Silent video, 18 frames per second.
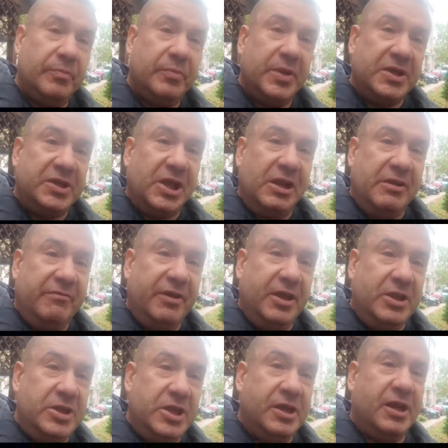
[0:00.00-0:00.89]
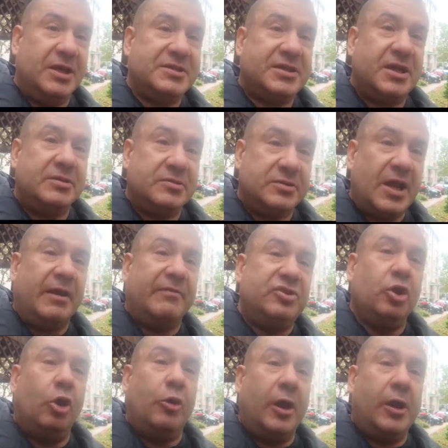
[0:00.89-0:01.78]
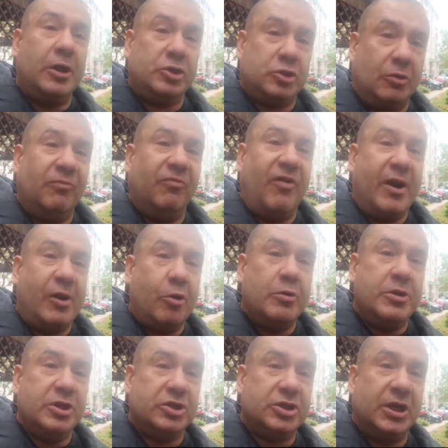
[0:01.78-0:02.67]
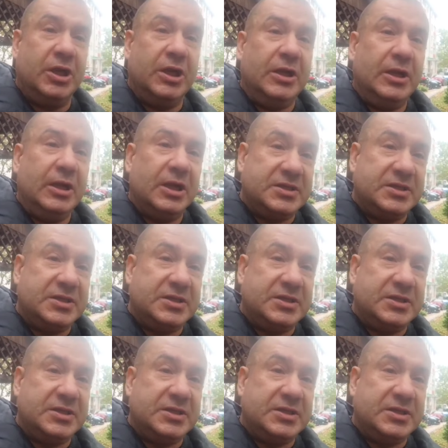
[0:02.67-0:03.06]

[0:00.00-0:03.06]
на телевидении и рассказывать, как все хорошо в Воронеже,